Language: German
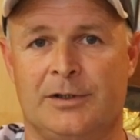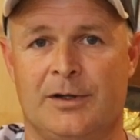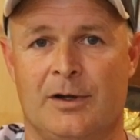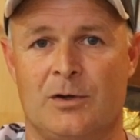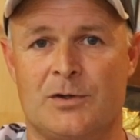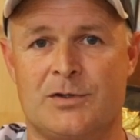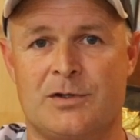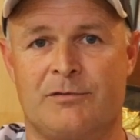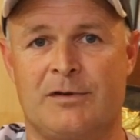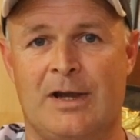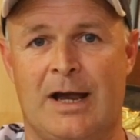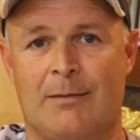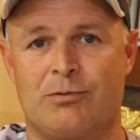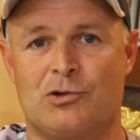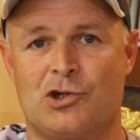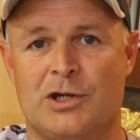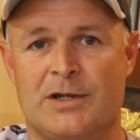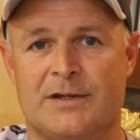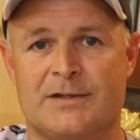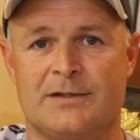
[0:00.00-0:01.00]
Genauso wie
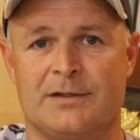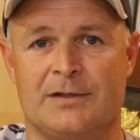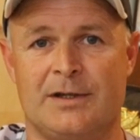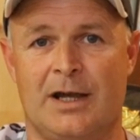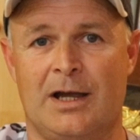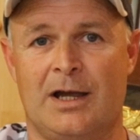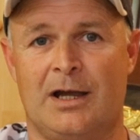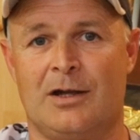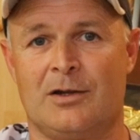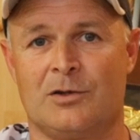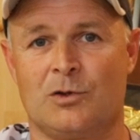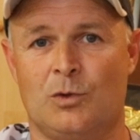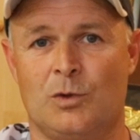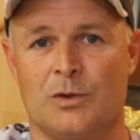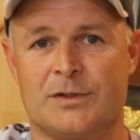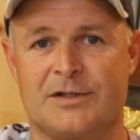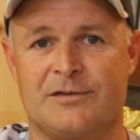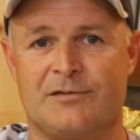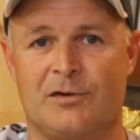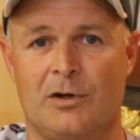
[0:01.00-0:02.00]
abschließend nachher ein
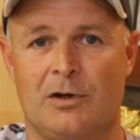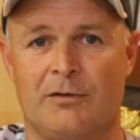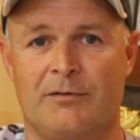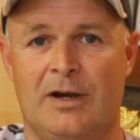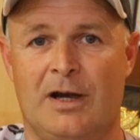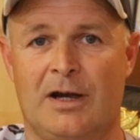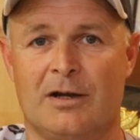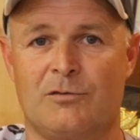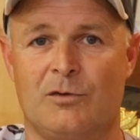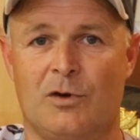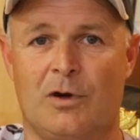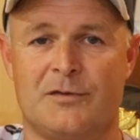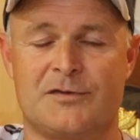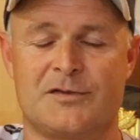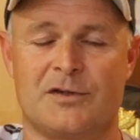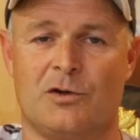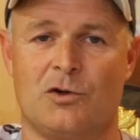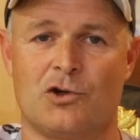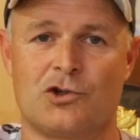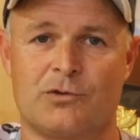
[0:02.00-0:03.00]
großes Feuerwerk, worauf
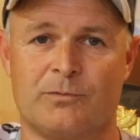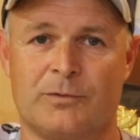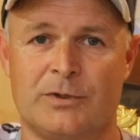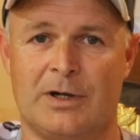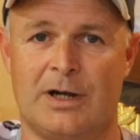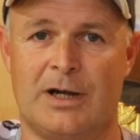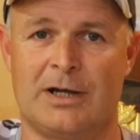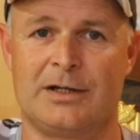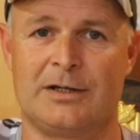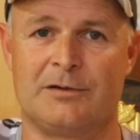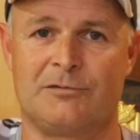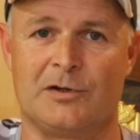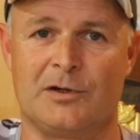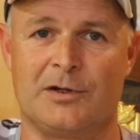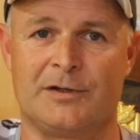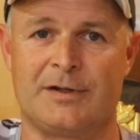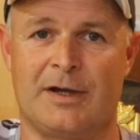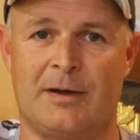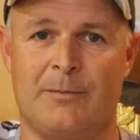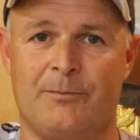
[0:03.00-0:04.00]
sich auch schon wieder alle
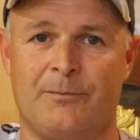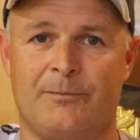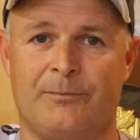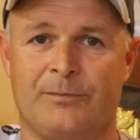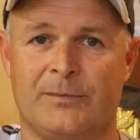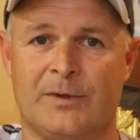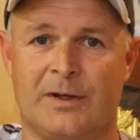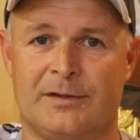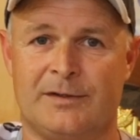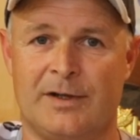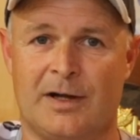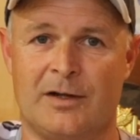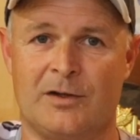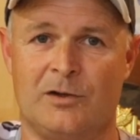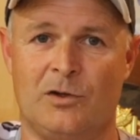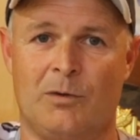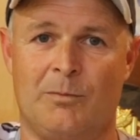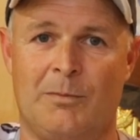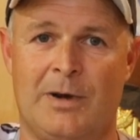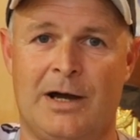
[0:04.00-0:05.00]
gefreut haben
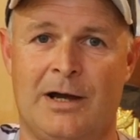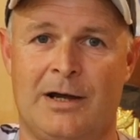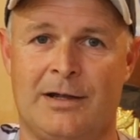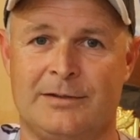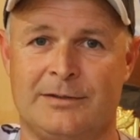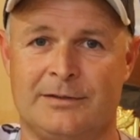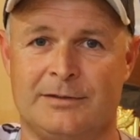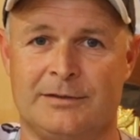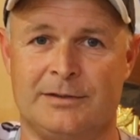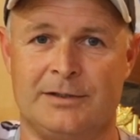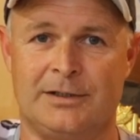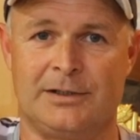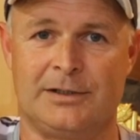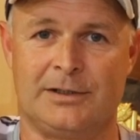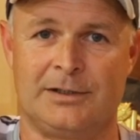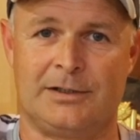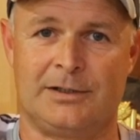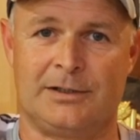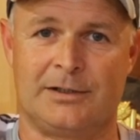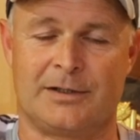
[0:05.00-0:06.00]
danke nochmal an
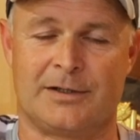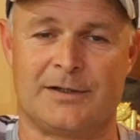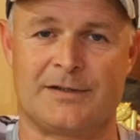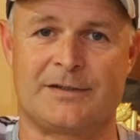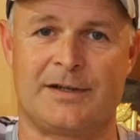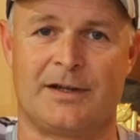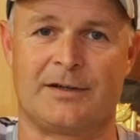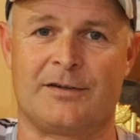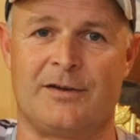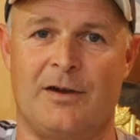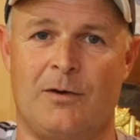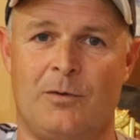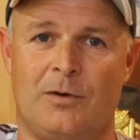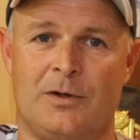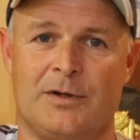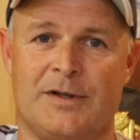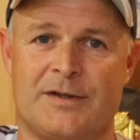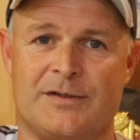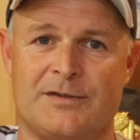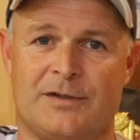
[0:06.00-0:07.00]
Christian
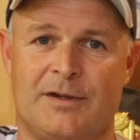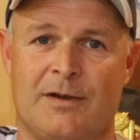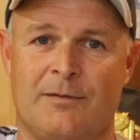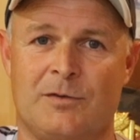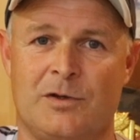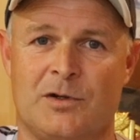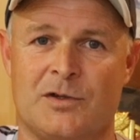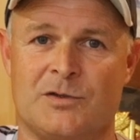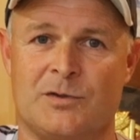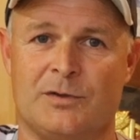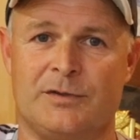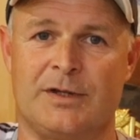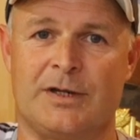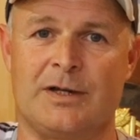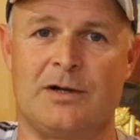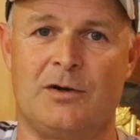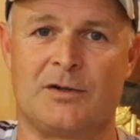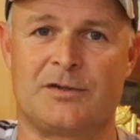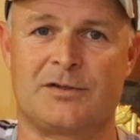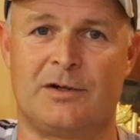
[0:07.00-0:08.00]
Knauer, dass er da wieder so ein
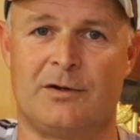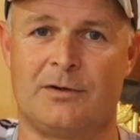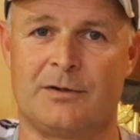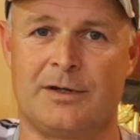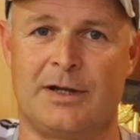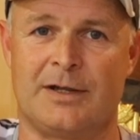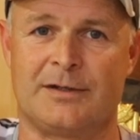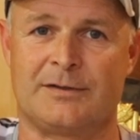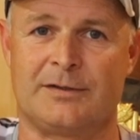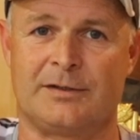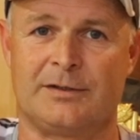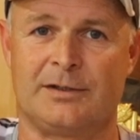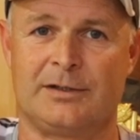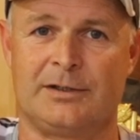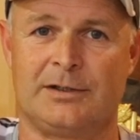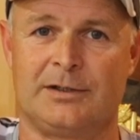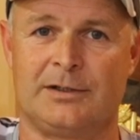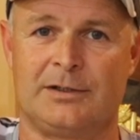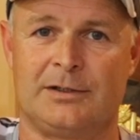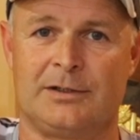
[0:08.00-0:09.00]
Ding rausgehauen hat
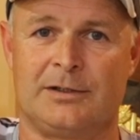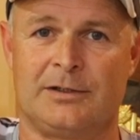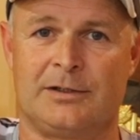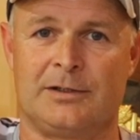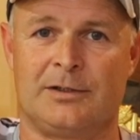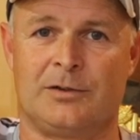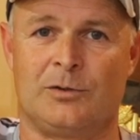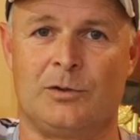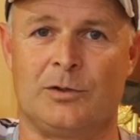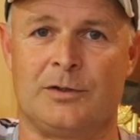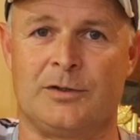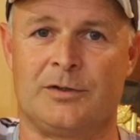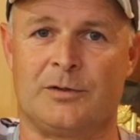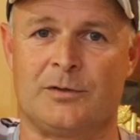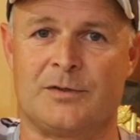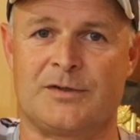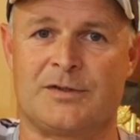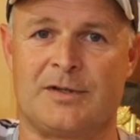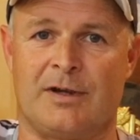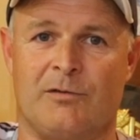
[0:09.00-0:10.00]
und
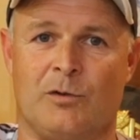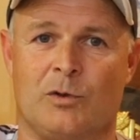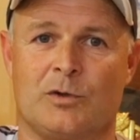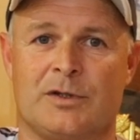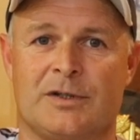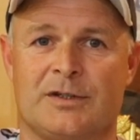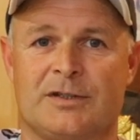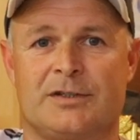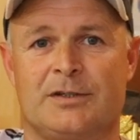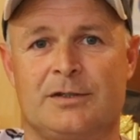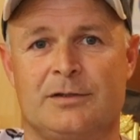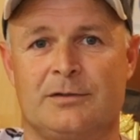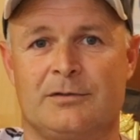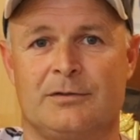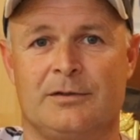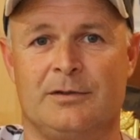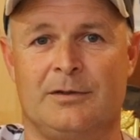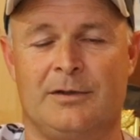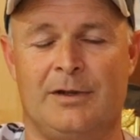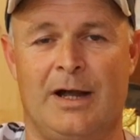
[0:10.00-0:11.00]
uns da wirklich
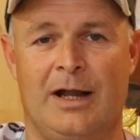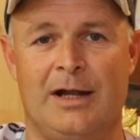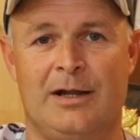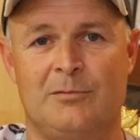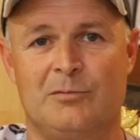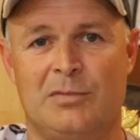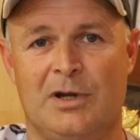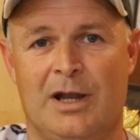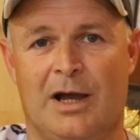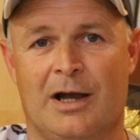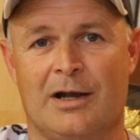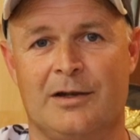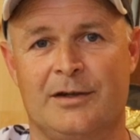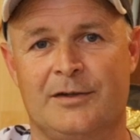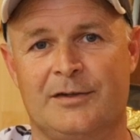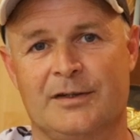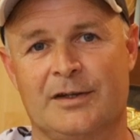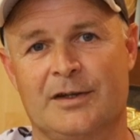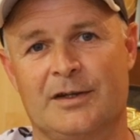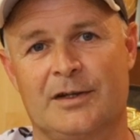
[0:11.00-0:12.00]
in allen Belangen
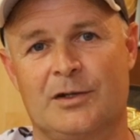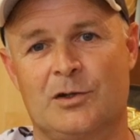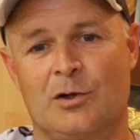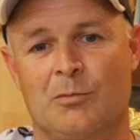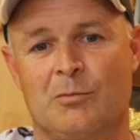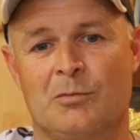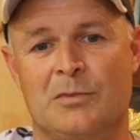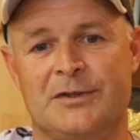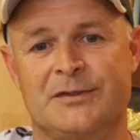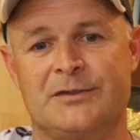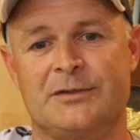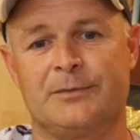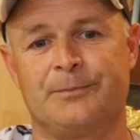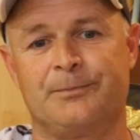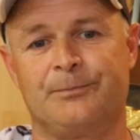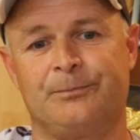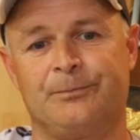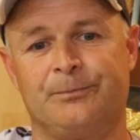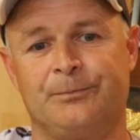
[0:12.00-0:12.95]
entgegengekommen ist.